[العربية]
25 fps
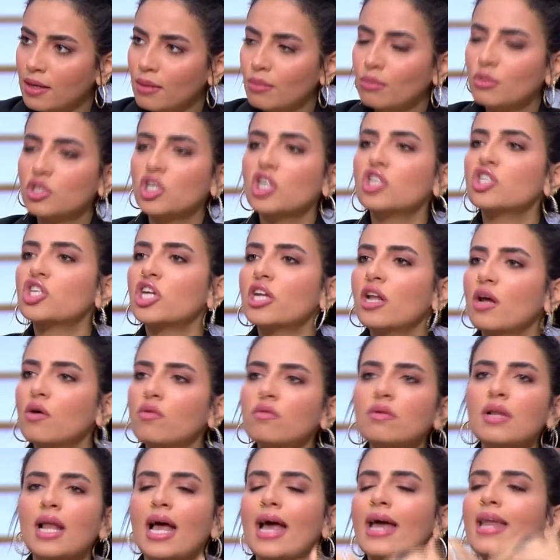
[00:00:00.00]
مش عشان
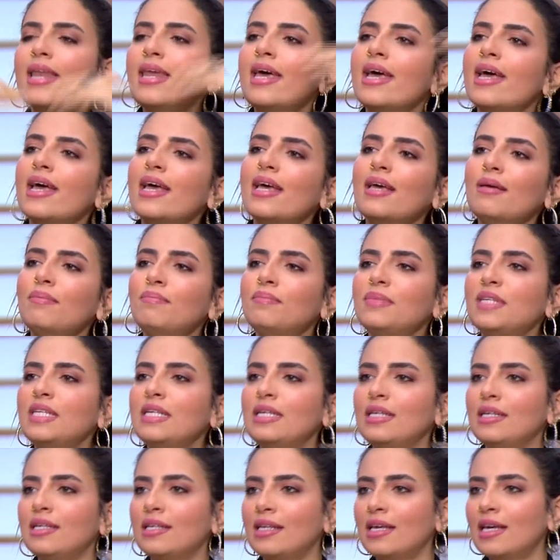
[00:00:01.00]
اقول انا
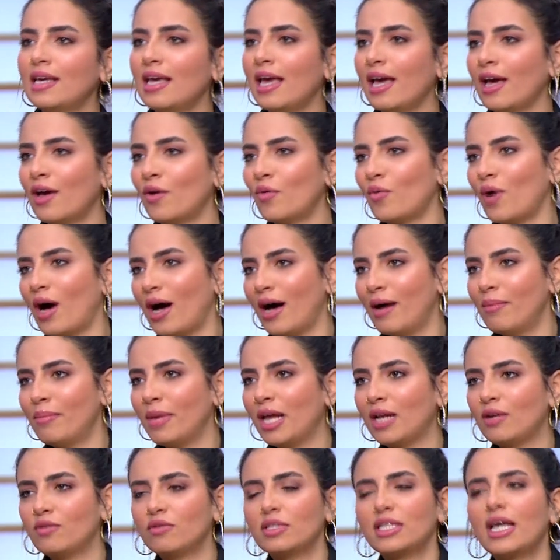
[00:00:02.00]
ابني نجح
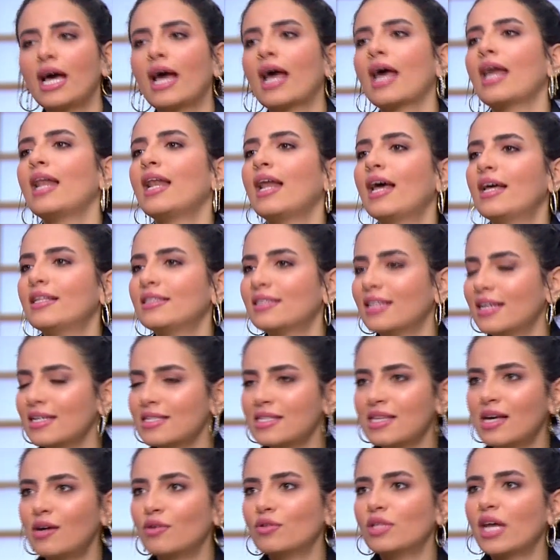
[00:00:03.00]
وعمل ودخل
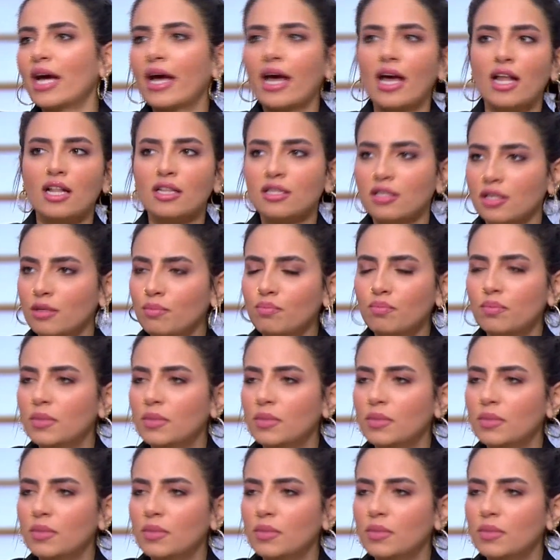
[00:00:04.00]
هندسه ودخل طب